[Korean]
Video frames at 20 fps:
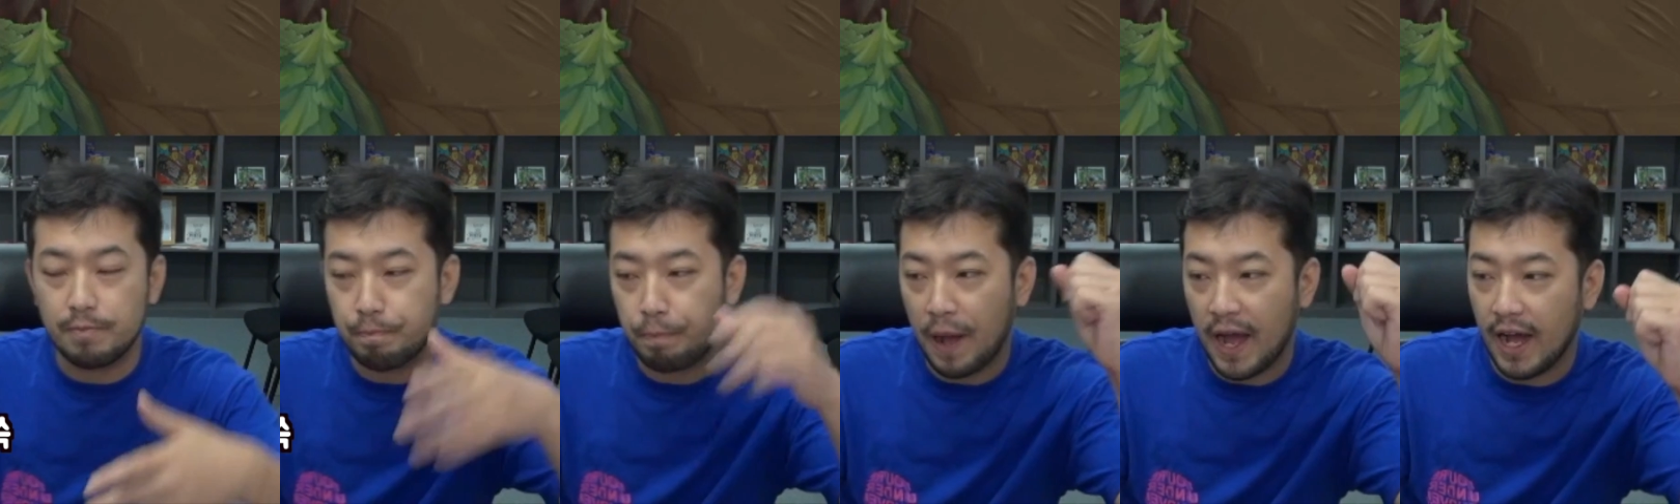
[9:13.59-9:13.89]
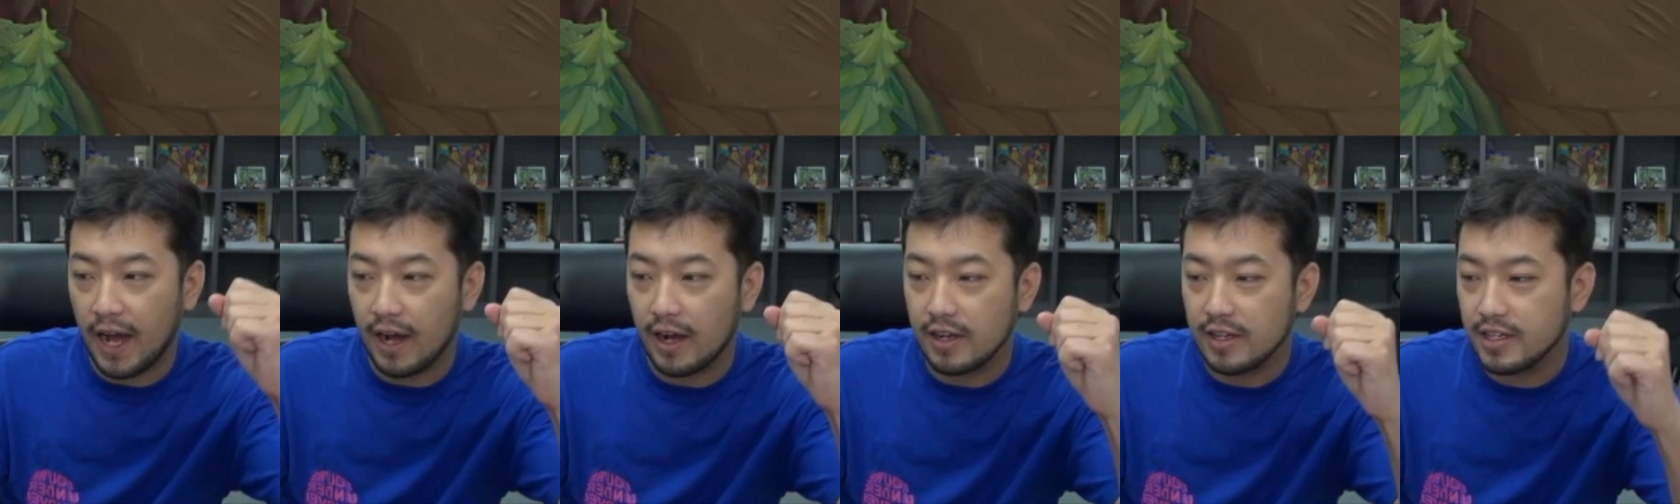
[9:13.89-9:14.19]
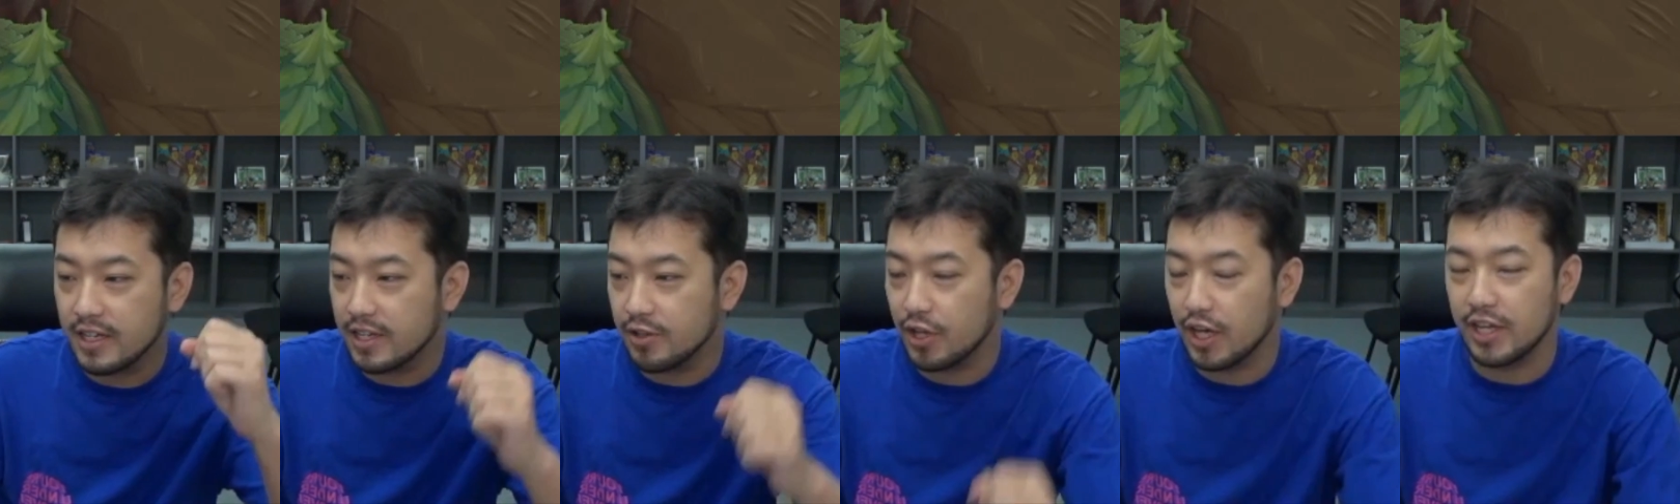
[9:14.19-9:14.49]
팡
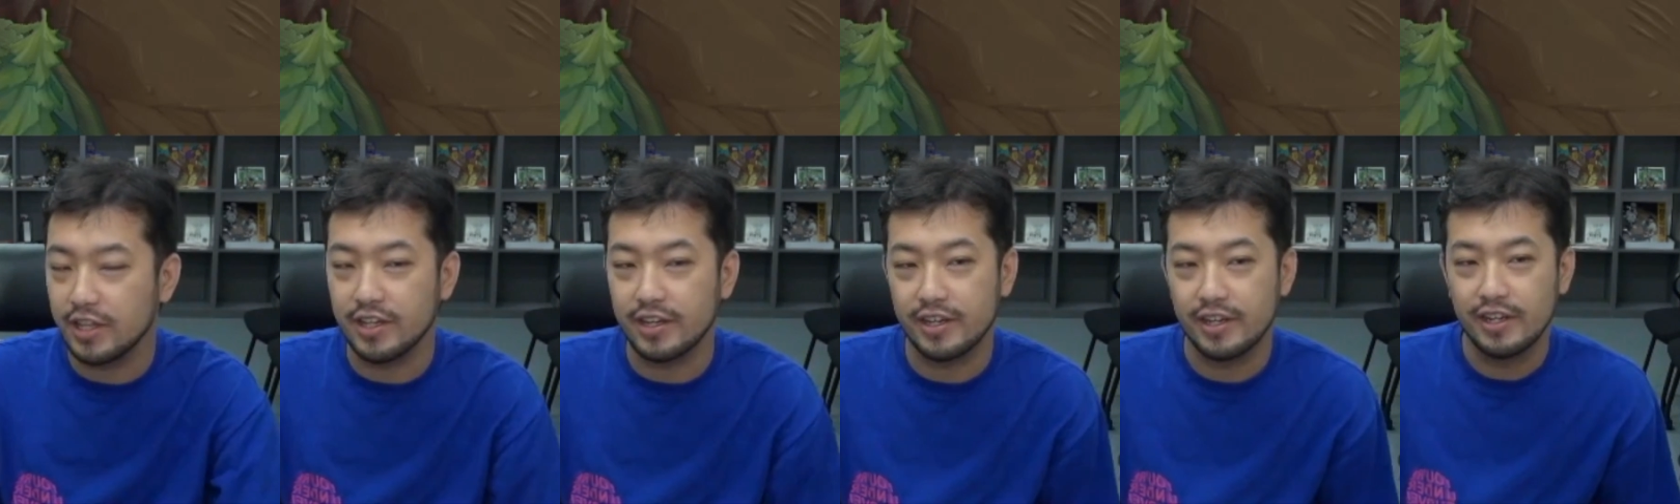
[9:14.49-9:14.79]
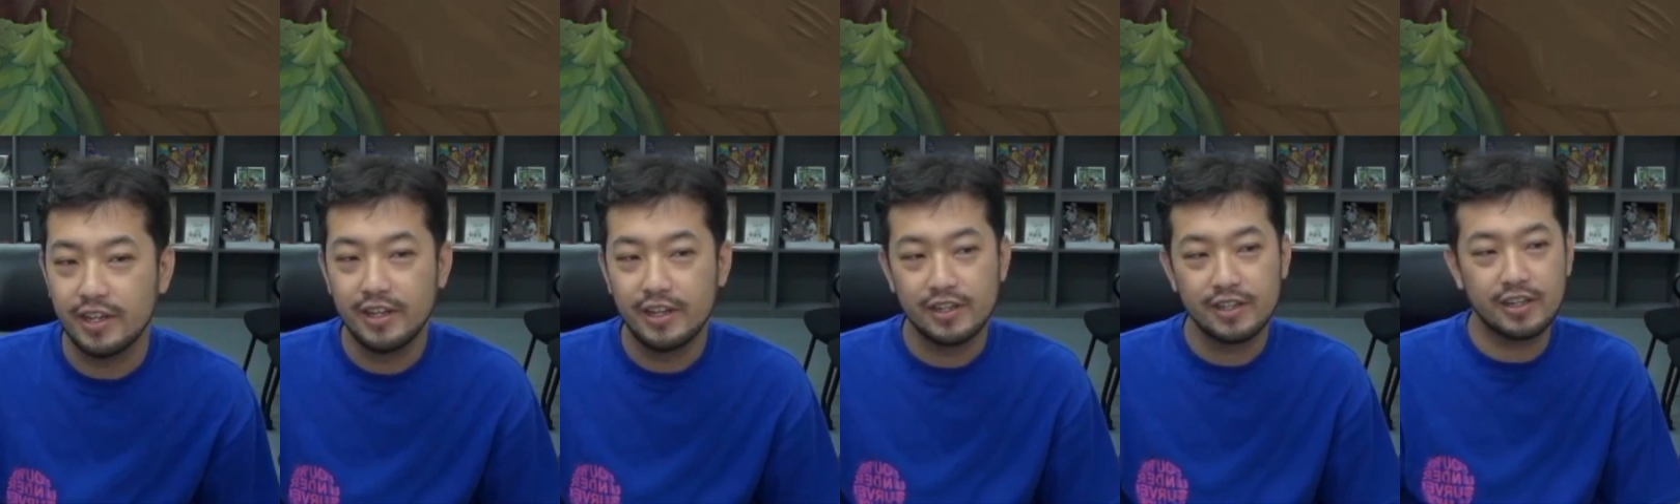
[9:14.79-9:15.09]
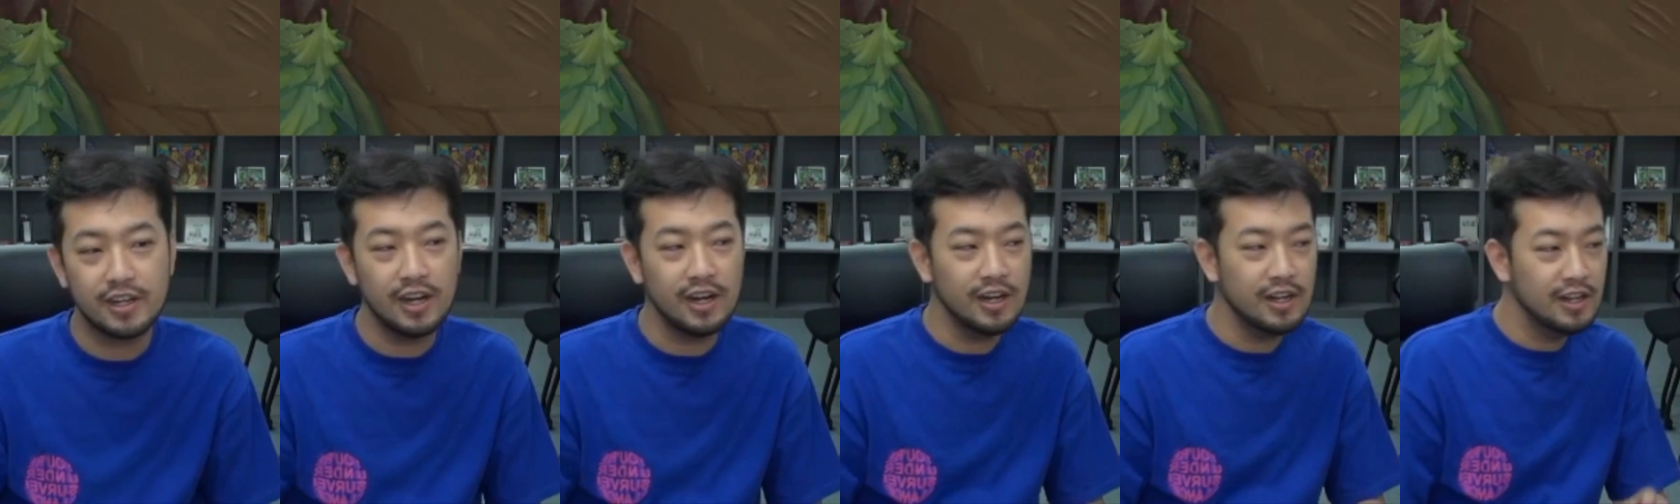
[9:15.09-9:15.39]
이게 돼야 돼
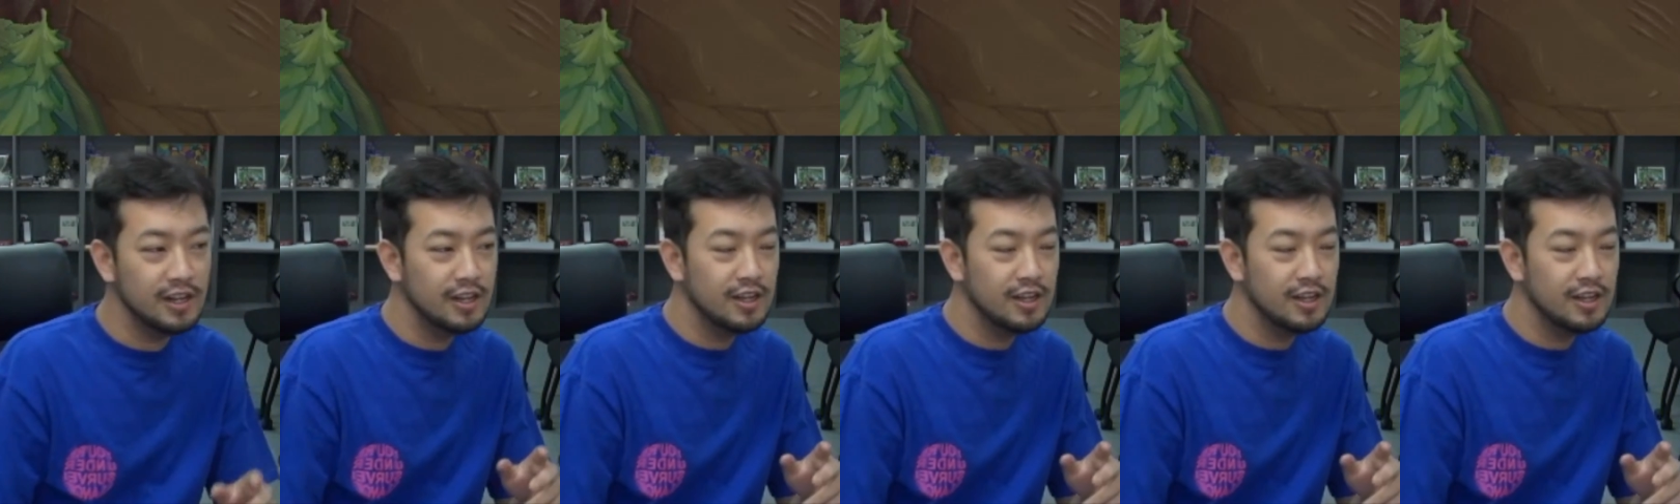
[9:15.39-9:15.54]
그러니까